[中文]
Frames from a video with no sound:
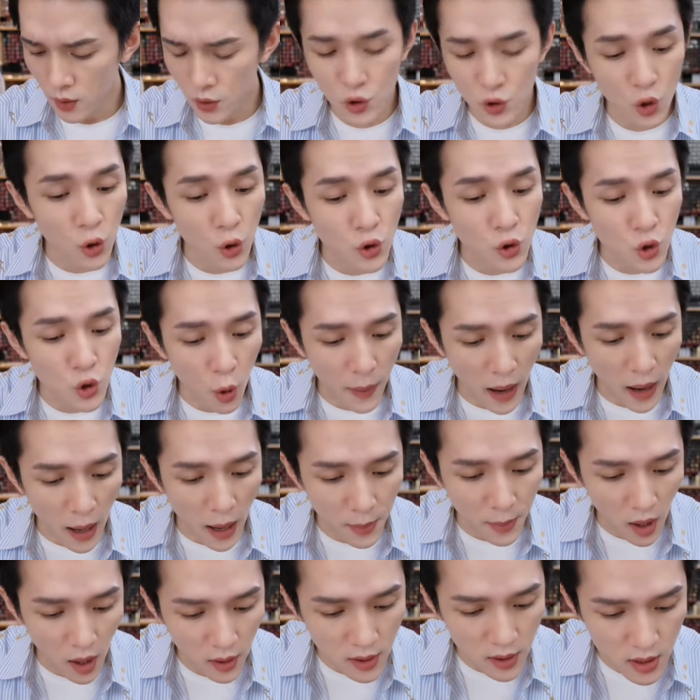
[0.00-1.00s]
九九八，
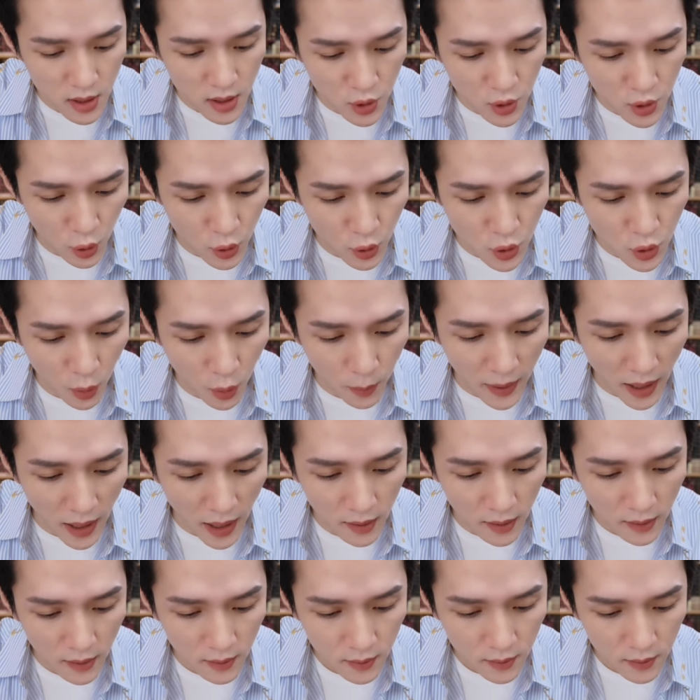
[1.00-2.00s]
不好意思，九九
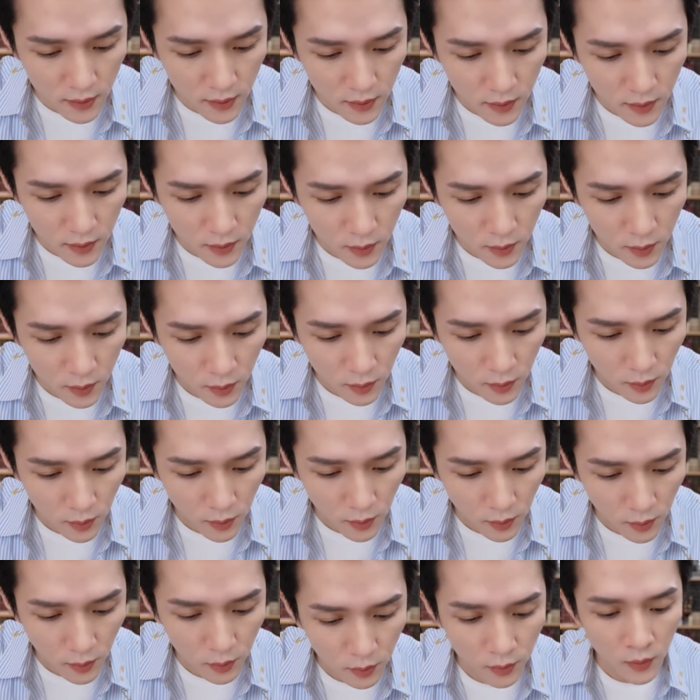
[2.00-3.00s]
八，九
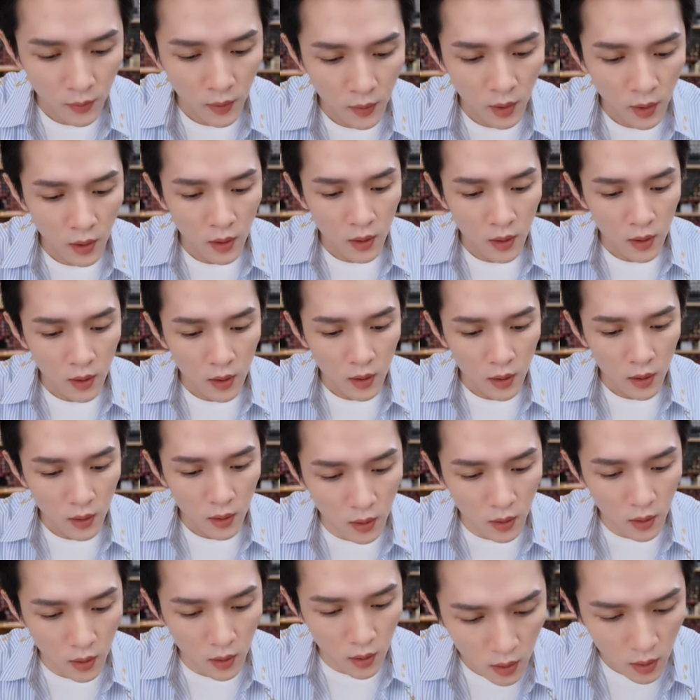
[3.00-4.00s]
九
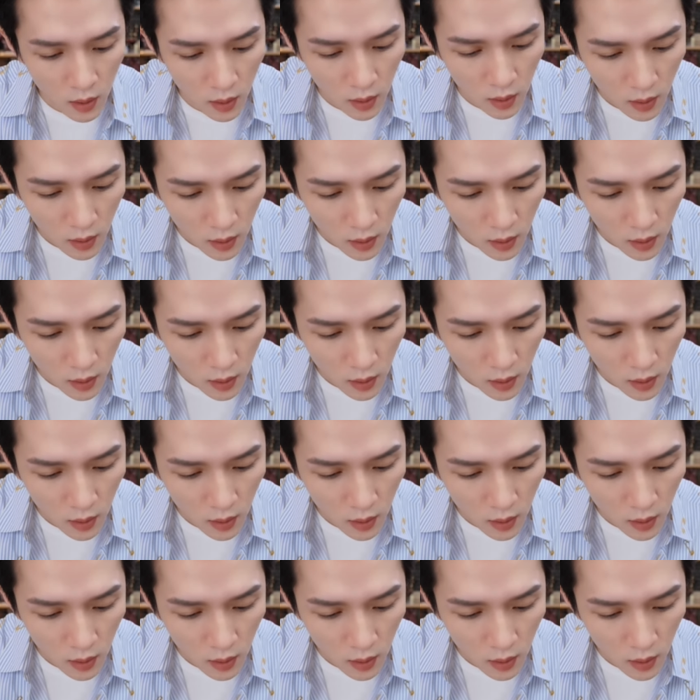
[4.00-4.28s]
八，哎，